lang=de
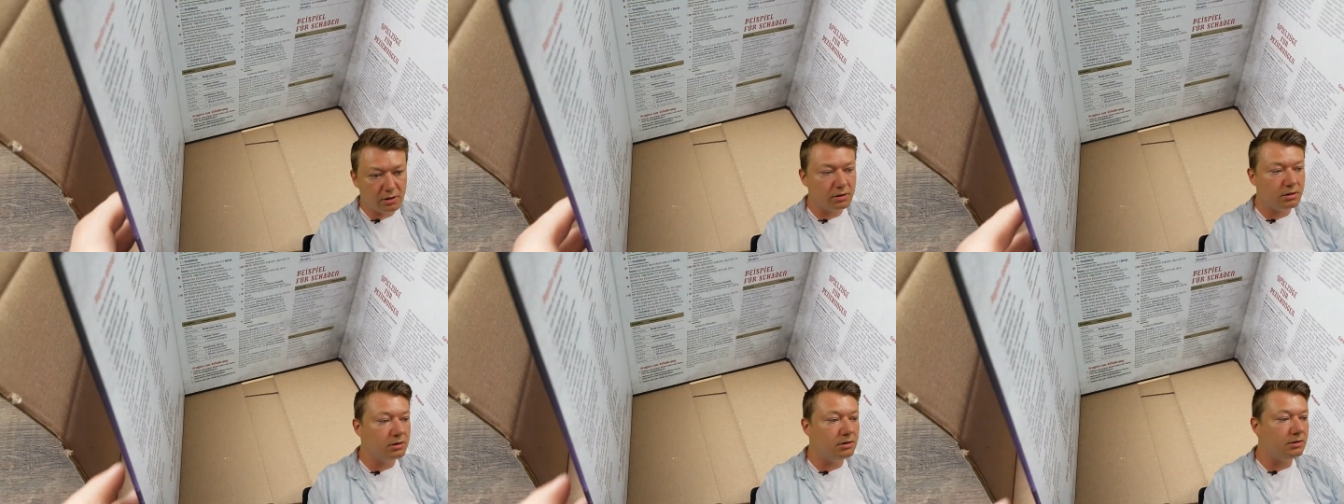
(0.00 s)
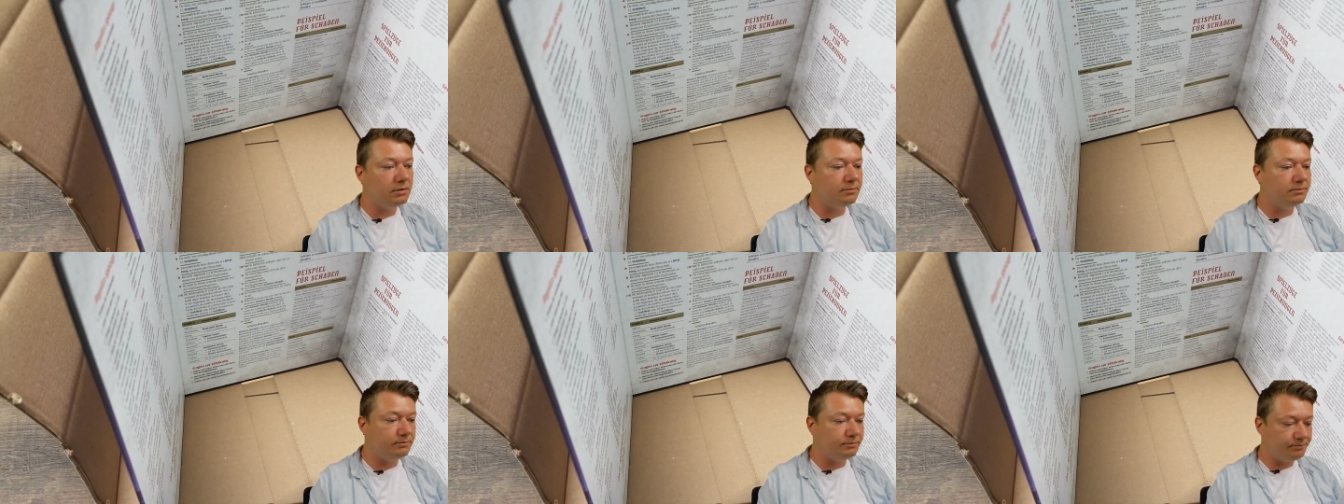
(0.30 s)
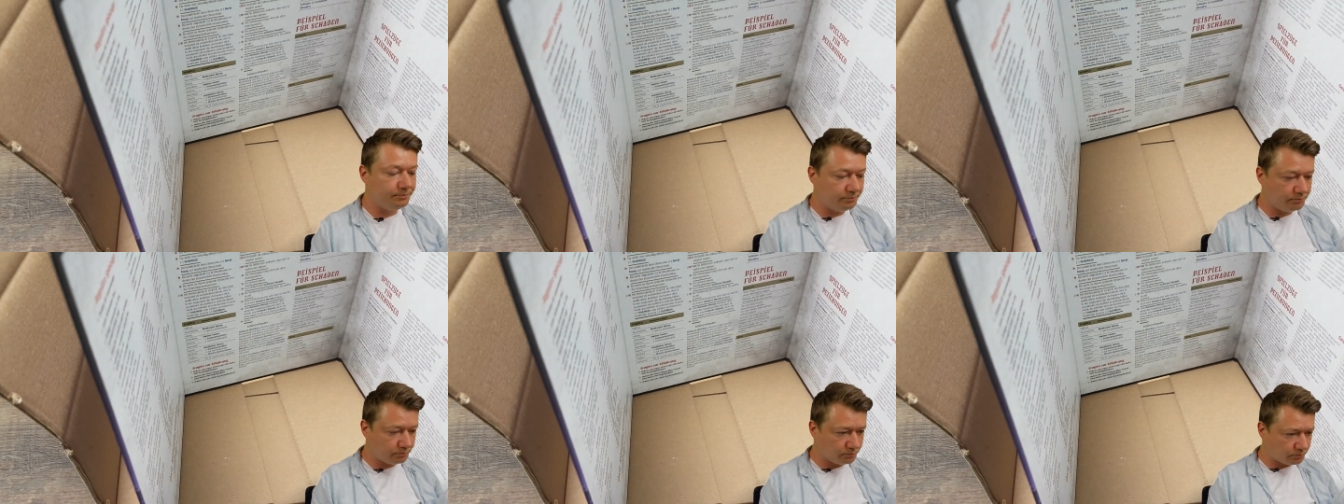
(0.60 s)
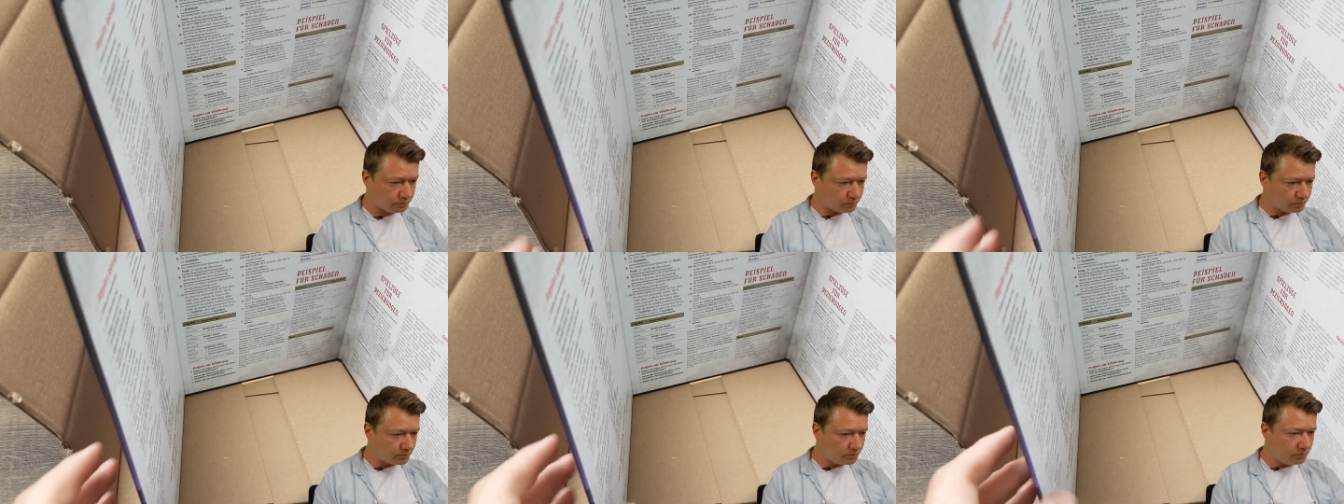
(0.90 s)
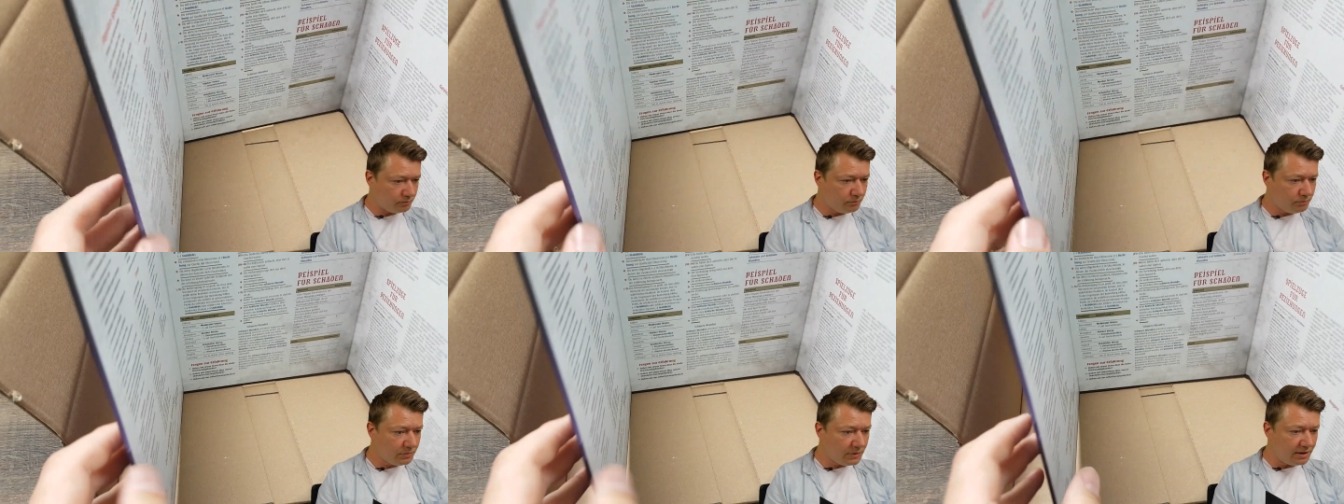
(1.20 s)
ähm,
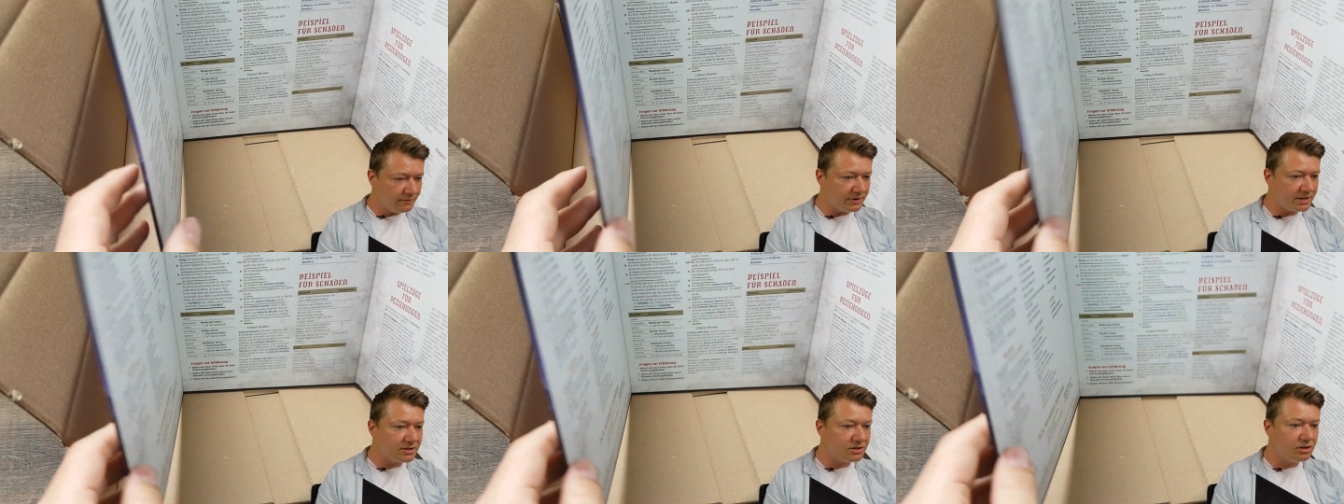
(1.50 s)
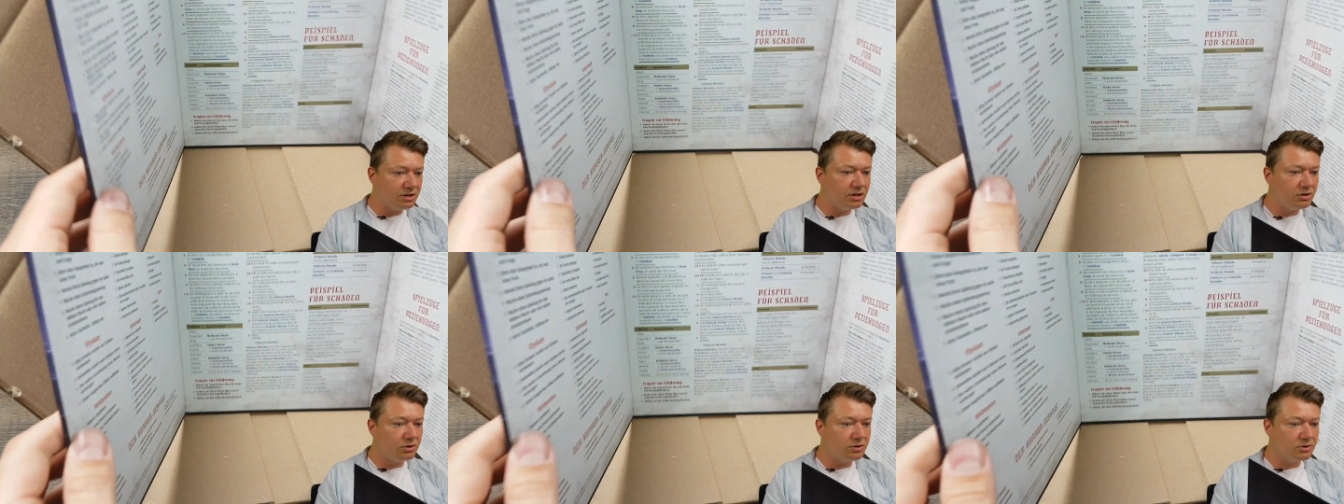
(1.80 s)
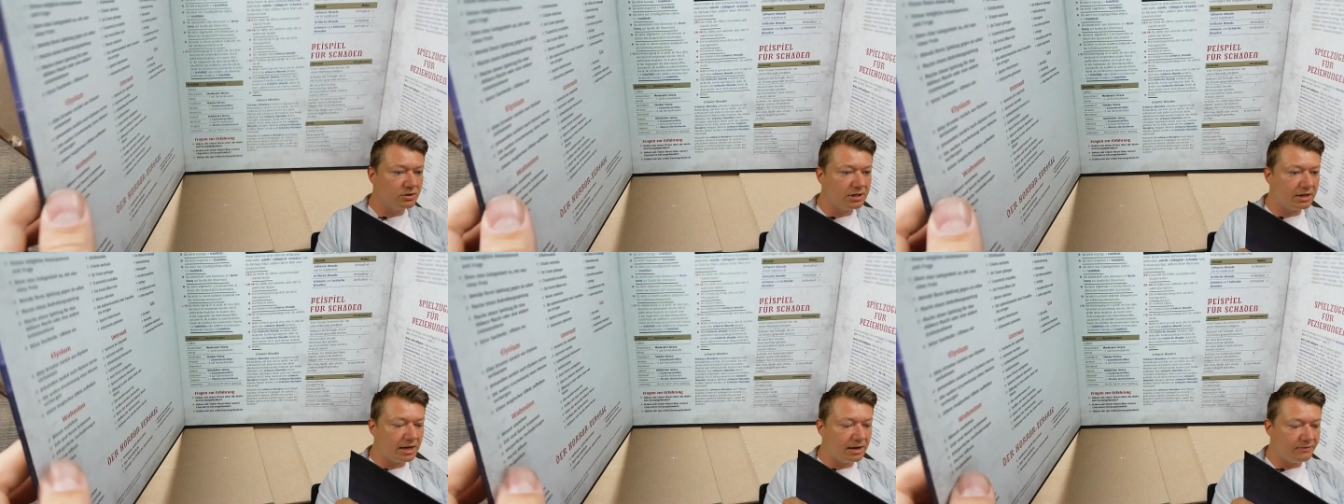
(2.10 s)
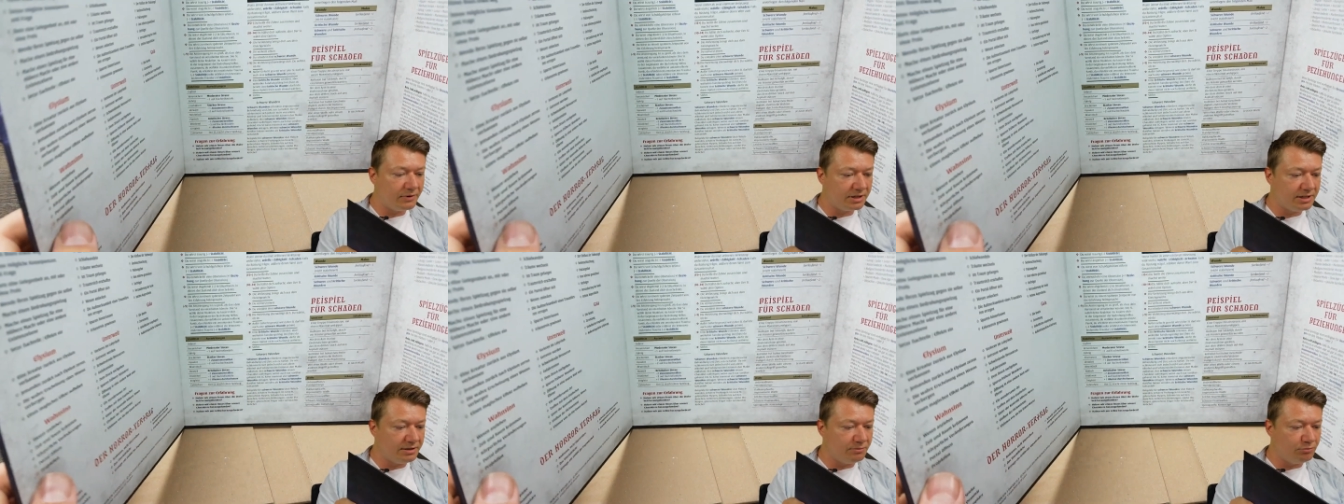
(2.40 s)
wie ihr sehen könnt, sondern einfach die